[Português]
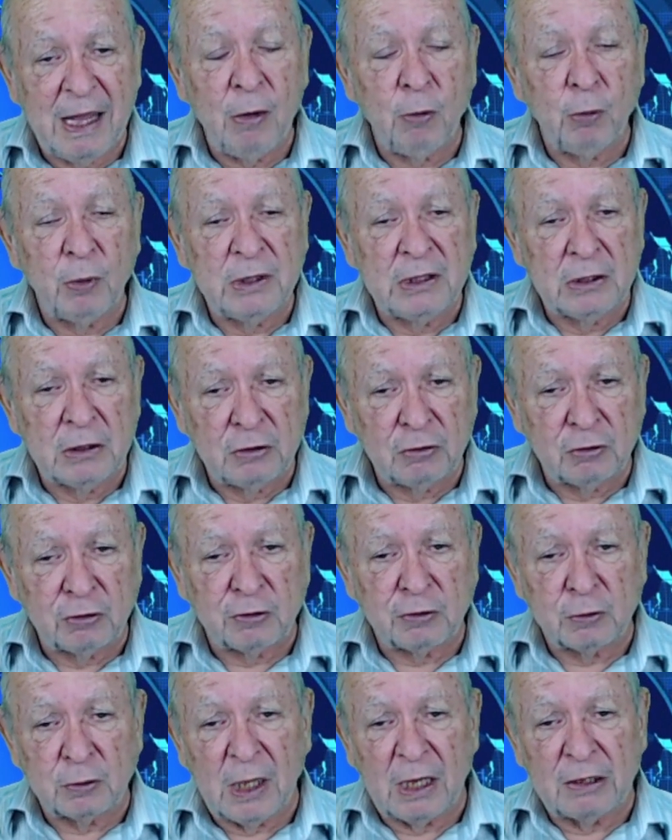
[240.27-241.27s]
o
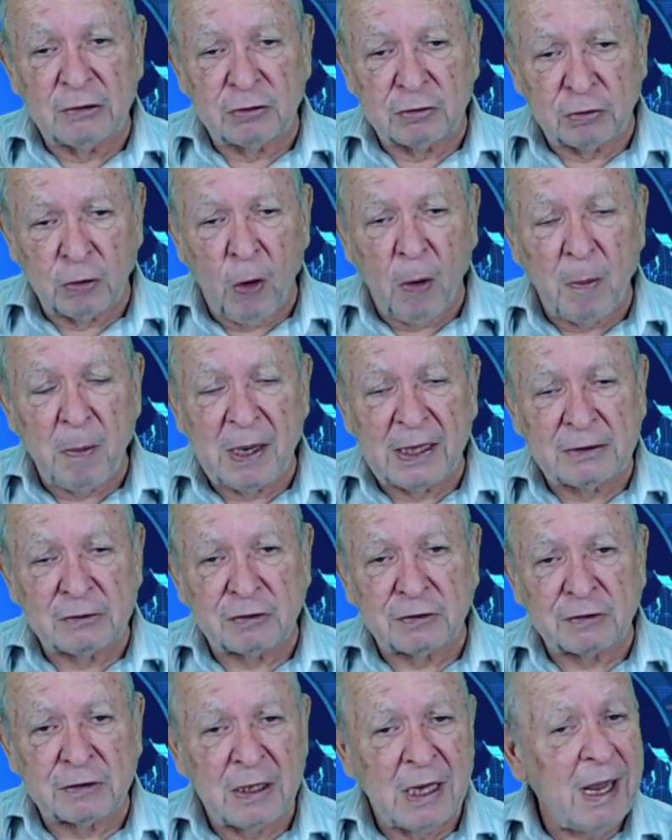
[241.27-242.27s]
início das
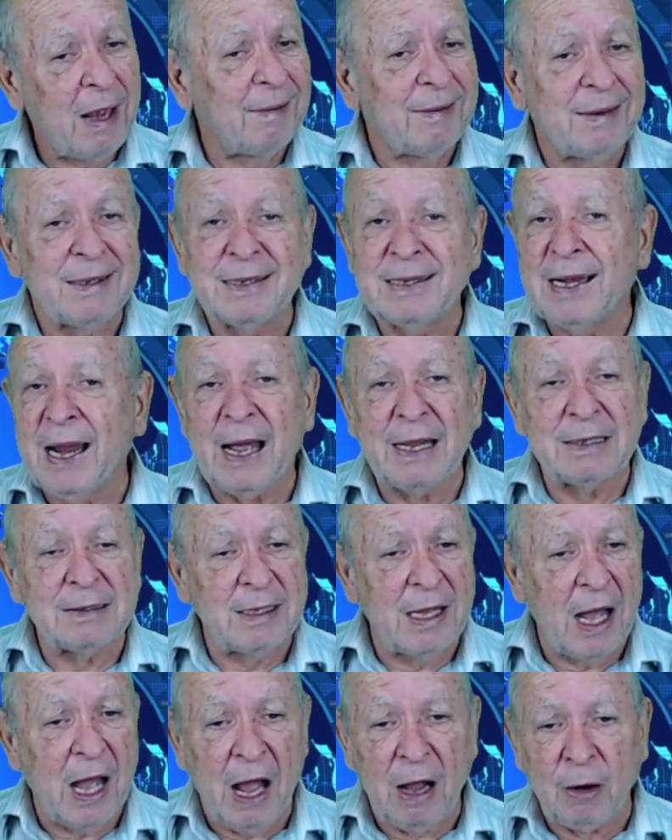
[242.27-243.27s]
obras
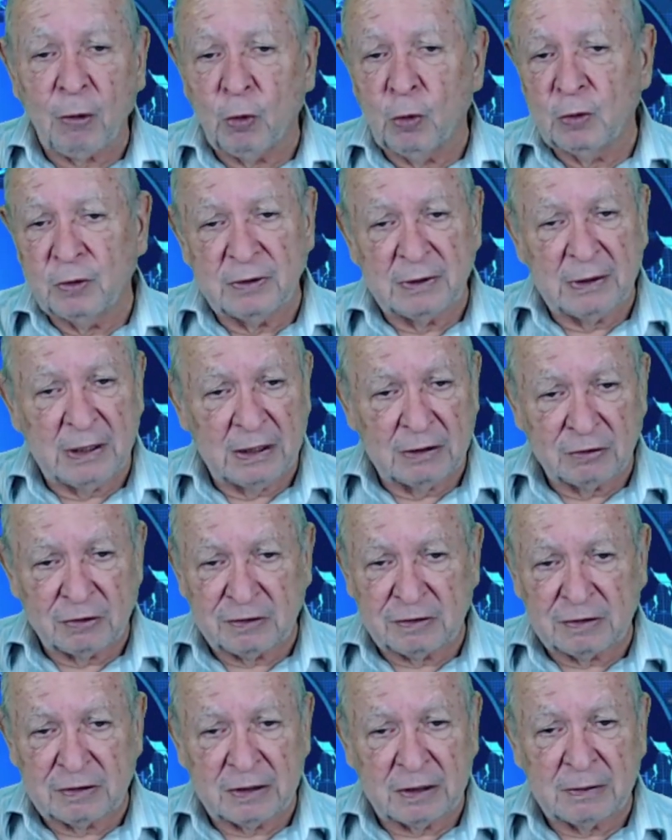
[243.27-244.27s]
nada
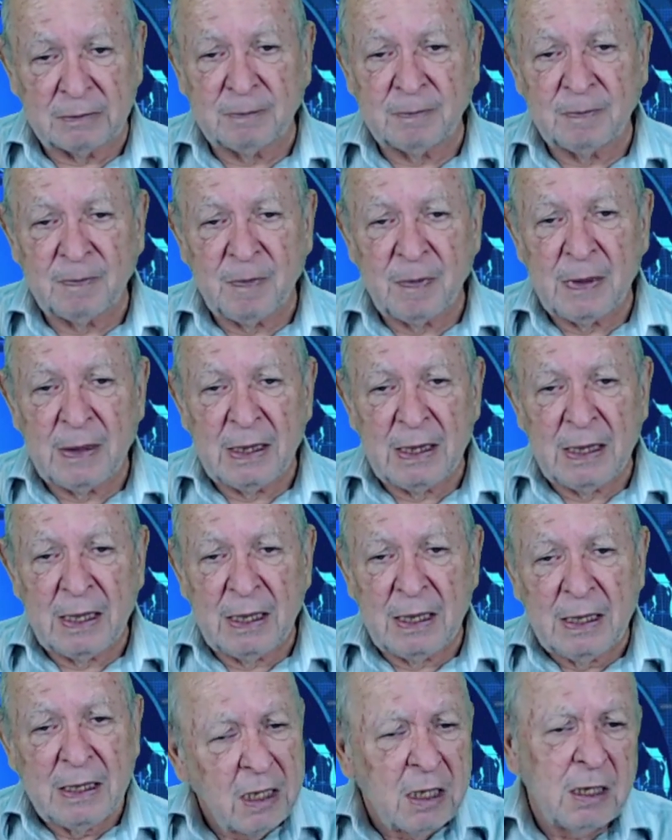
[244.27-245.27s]
aconteça
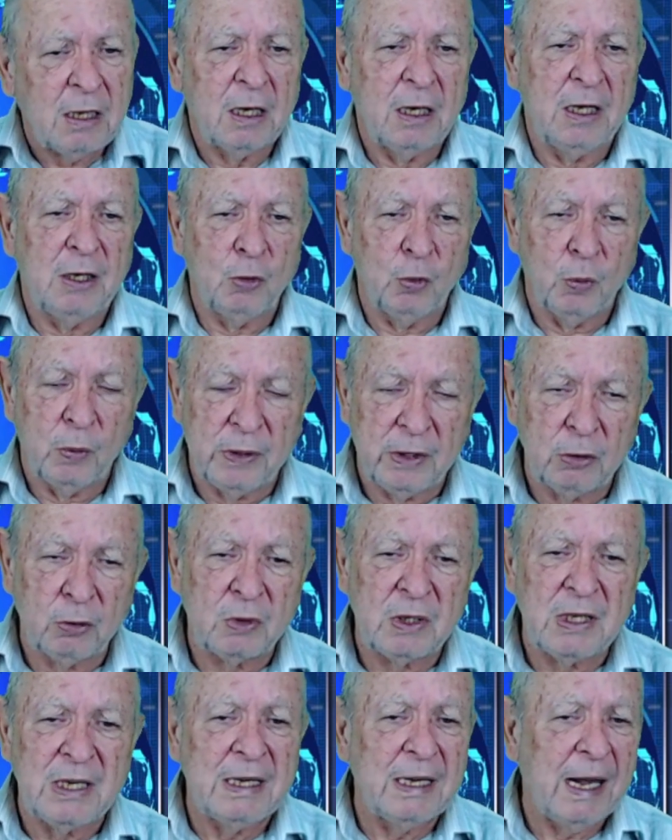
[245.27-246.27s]
e creio eu
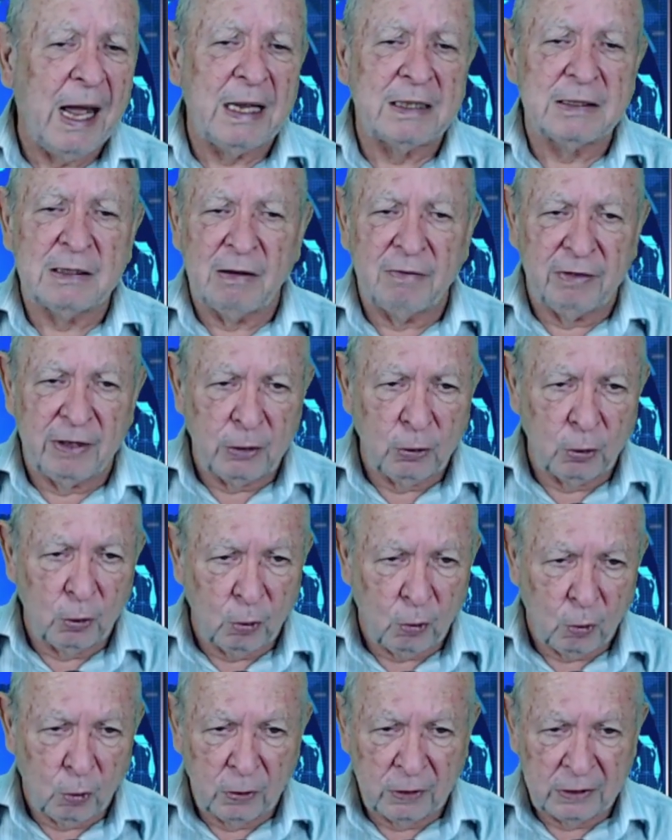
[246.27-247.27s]
que nada vai
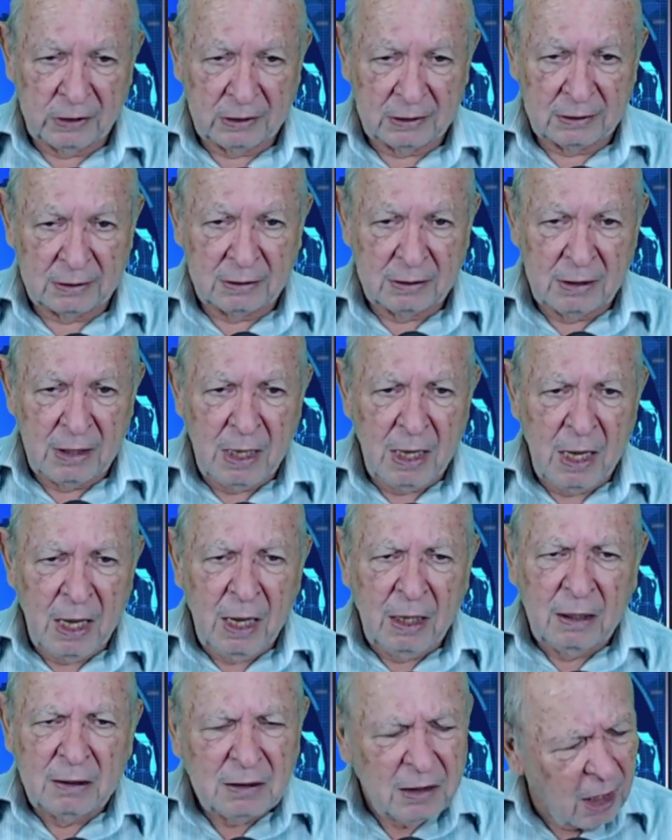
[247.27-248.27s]
ocorrer.
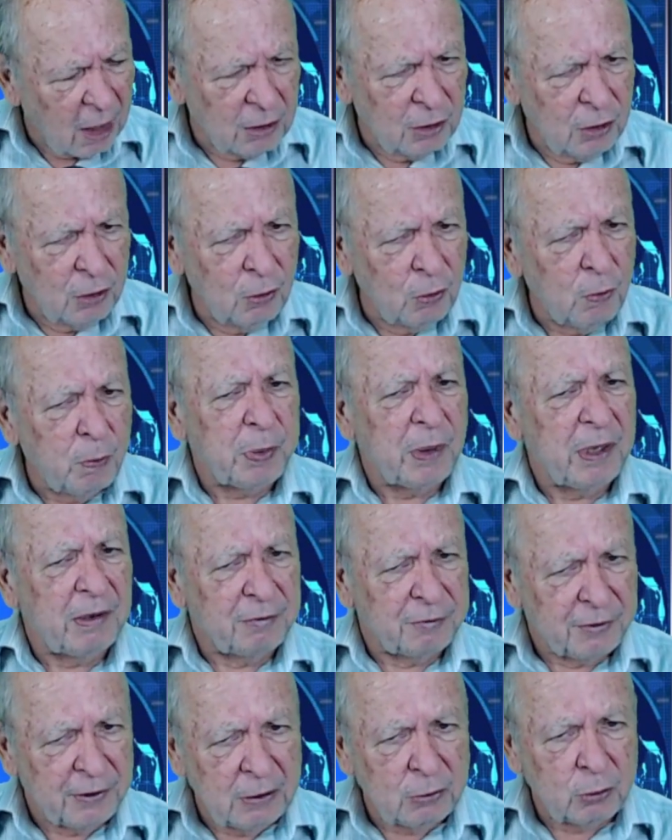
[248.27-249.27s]
Daí o
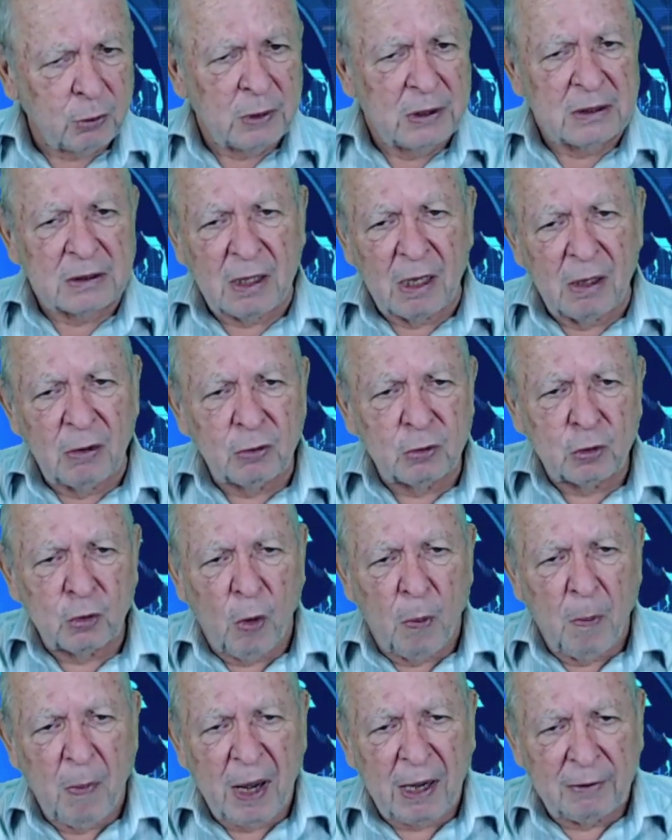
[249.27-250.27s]
prefeito, então,
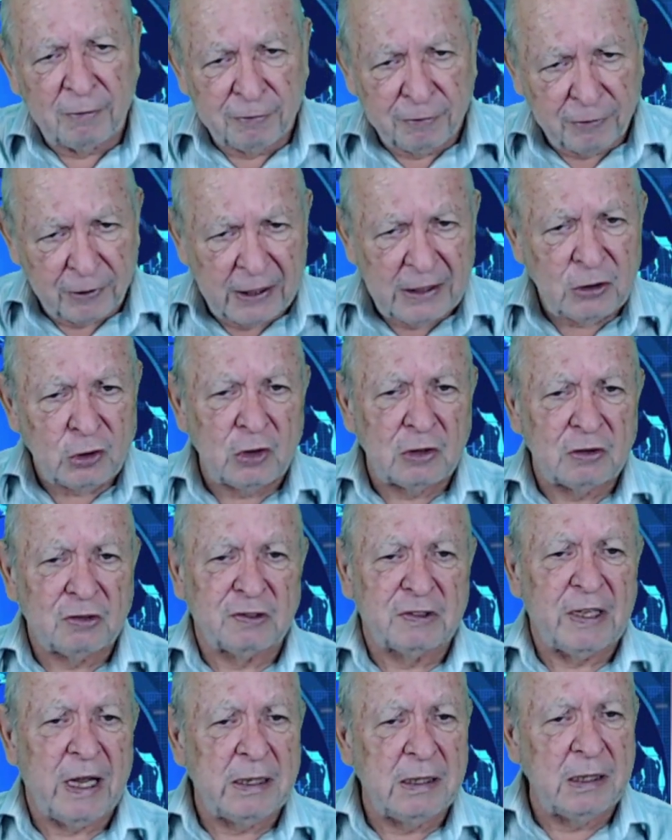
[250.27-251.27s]
tomar frente e
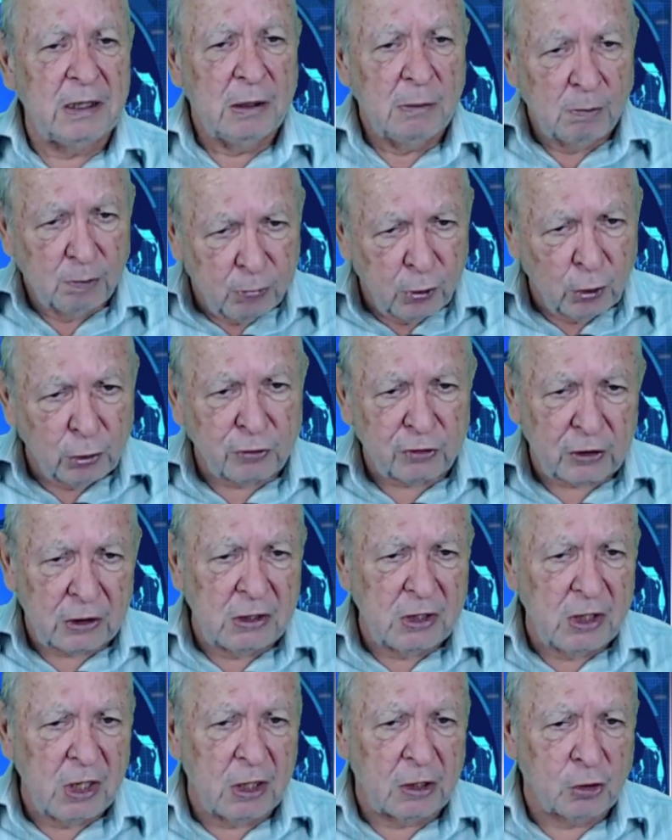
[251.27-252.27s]
sair em busca
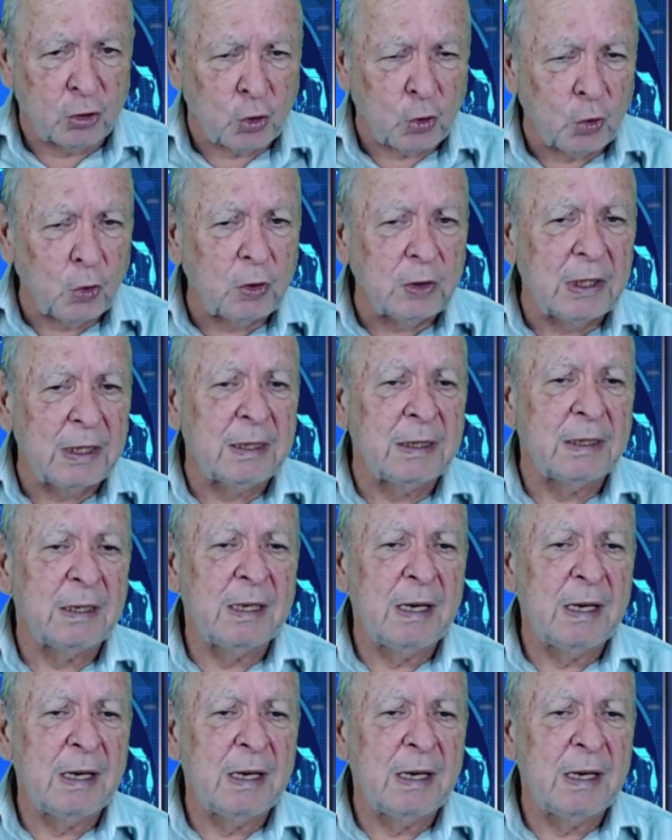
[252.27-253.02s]
de ajuda,